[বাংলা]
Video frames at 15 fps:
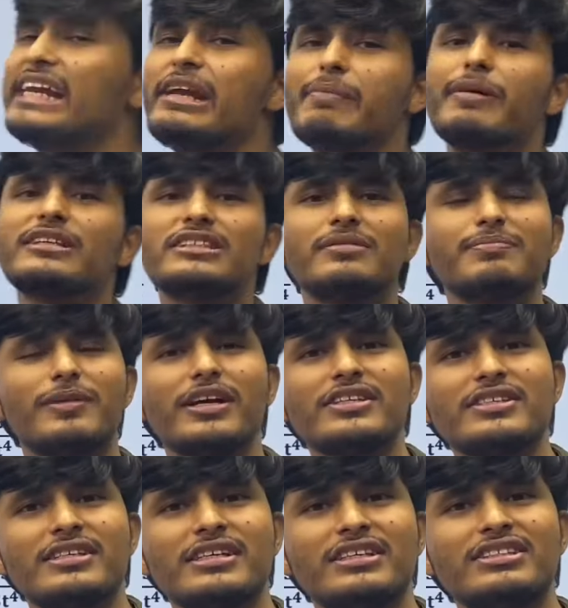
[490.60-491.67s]
এইটি পার্সেন্ট প্লাস
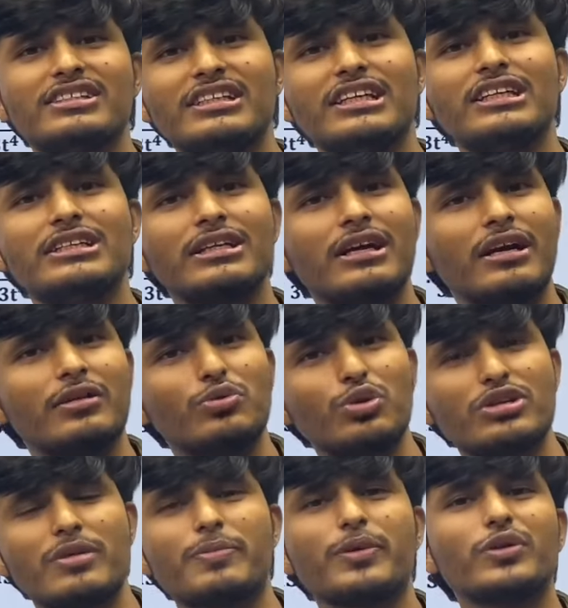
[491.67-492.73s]
জিনিস দু
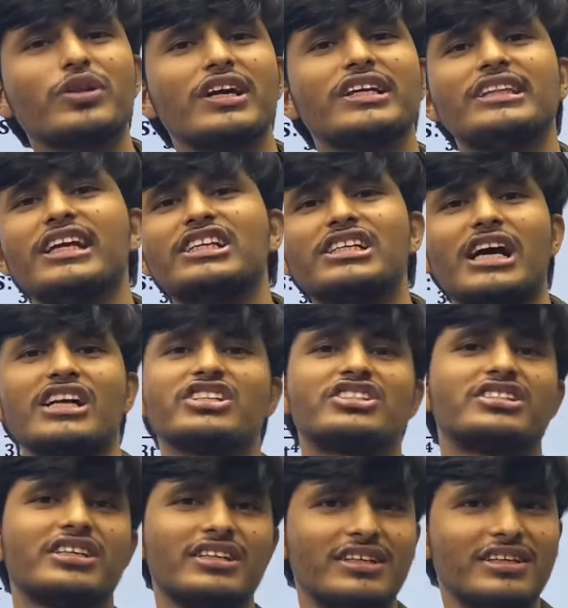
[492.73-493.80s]
থেকে তেইশে
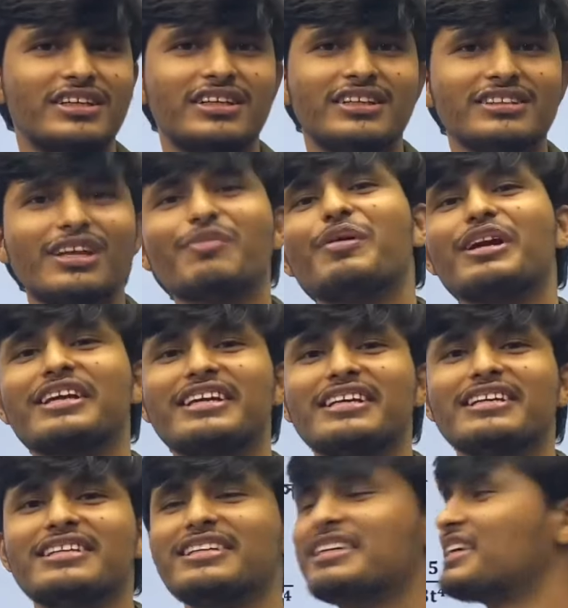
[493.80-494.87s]
আসছে তার মানে কি
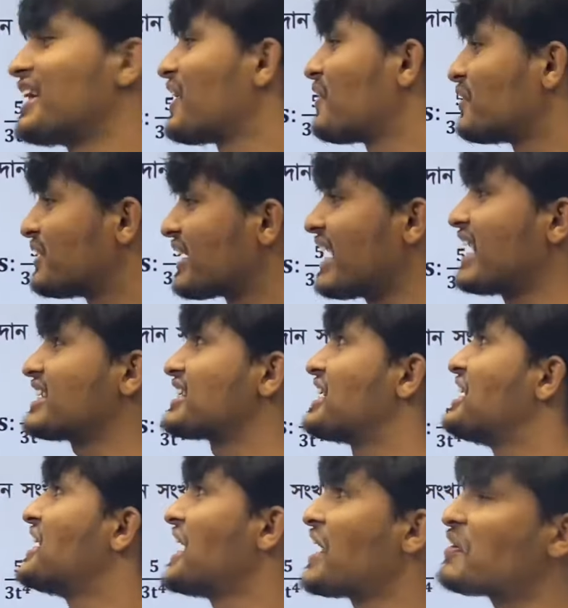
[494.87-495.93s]
এগুলো থেকে আসে
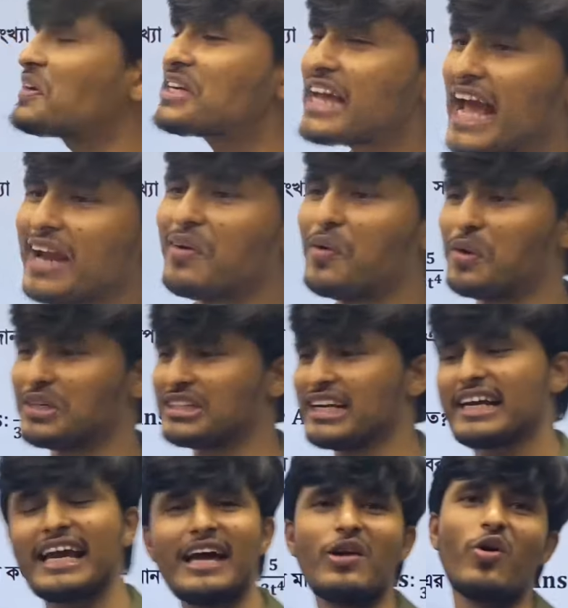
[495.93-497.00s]
এখন কেন আসে
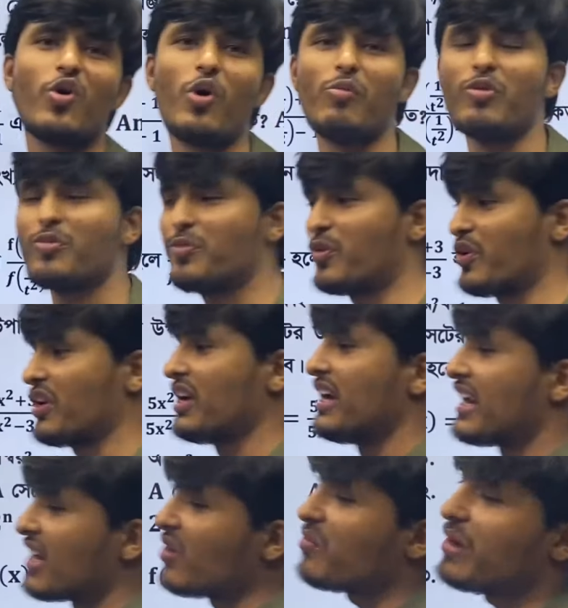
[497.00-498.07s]
কেন কমন পড়ে
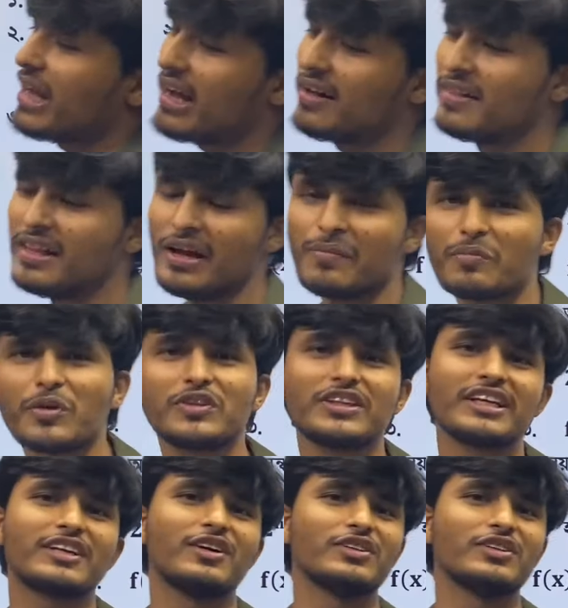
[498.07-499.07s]
কারণ ভাইয়া প্রত্যেকটা